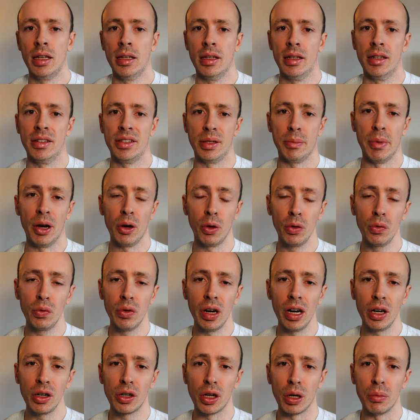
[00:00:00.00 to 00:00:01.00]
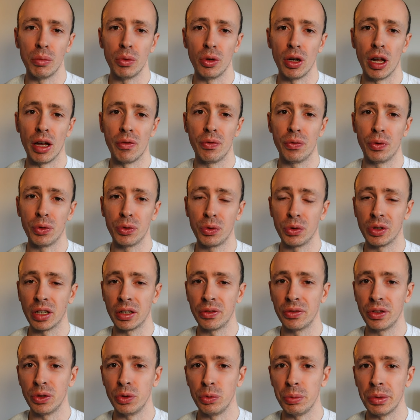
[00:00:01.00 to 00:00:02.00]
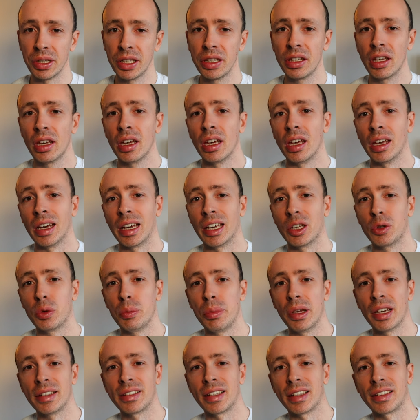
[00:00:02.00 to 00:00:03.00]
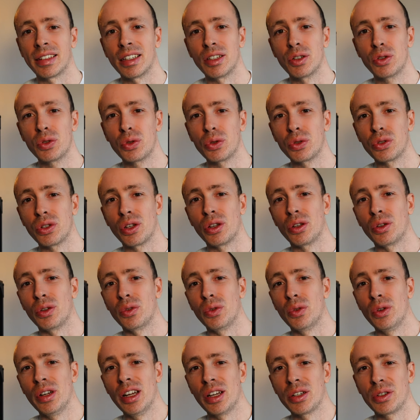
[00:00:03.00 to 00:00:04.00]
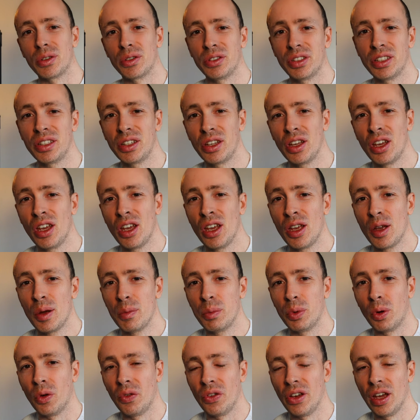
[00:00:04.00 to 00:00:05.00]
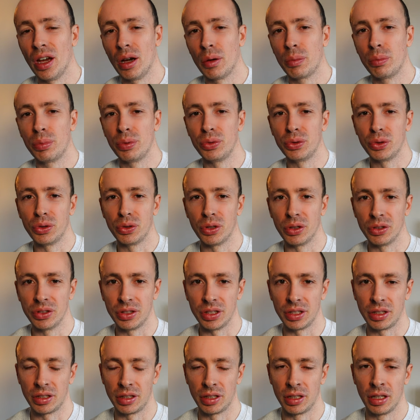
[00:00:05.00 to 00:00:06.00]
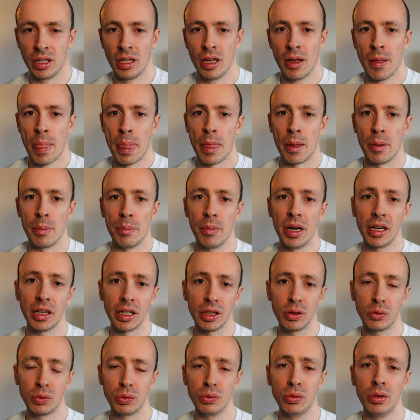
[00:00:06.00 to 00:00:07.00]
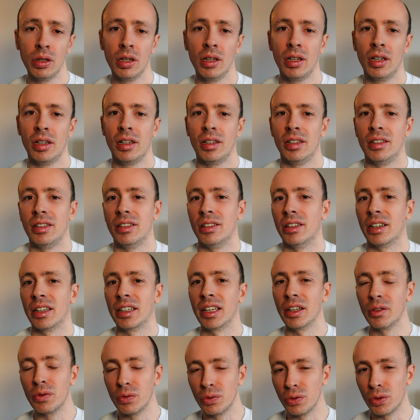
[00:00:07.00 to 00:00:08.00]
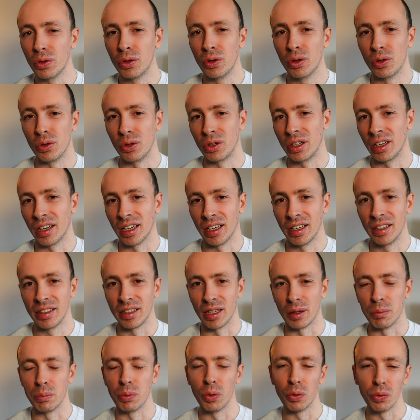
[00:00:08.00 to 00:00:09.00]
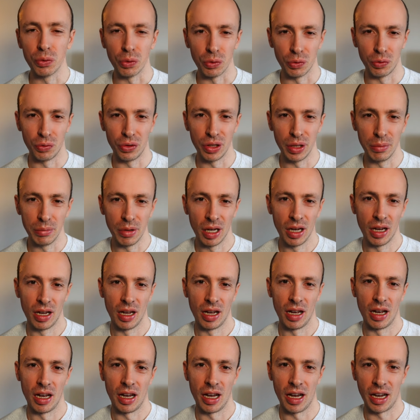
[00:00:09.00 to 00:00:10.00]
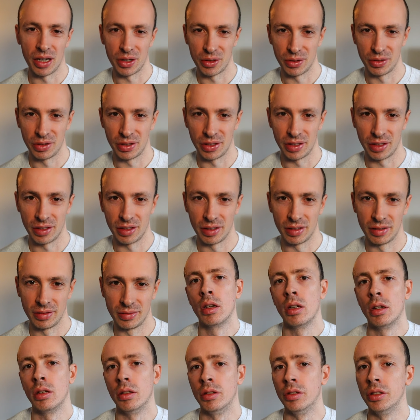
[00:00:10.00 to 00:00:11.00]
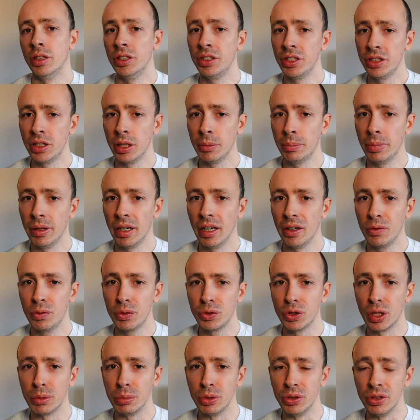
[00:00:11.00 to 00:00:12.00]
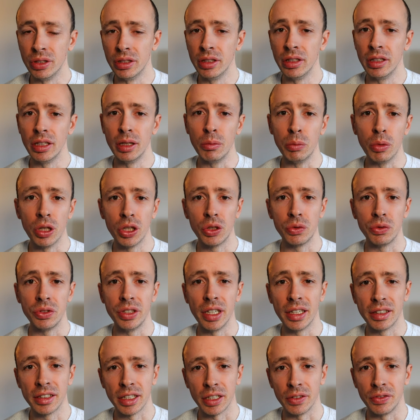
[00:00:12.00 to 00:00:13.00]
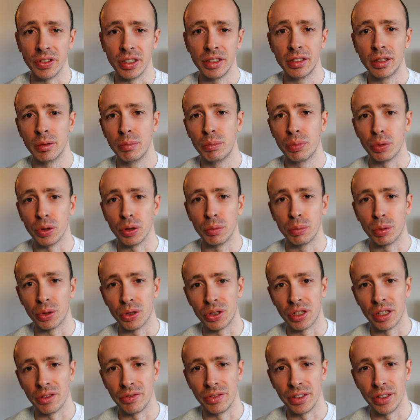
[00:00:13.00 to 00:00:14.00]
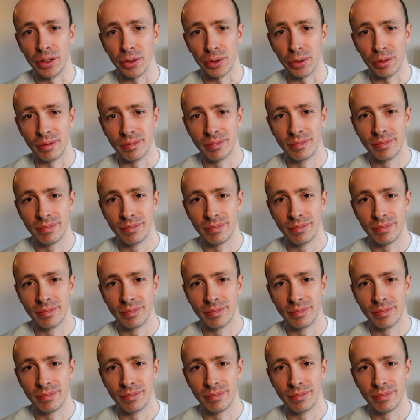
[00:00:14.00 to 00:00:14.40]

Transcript: Et c'est marrant de voir comme la photographie numérique récupère certaines choses de l'argentique pour faire plus authentique. Malgré tout, euh, rien ne vaut le grain d'un bon vieux film argentique. N'hésitez pas à vous abonner et moi je vous dis à très vite pour une prochaine vidéo.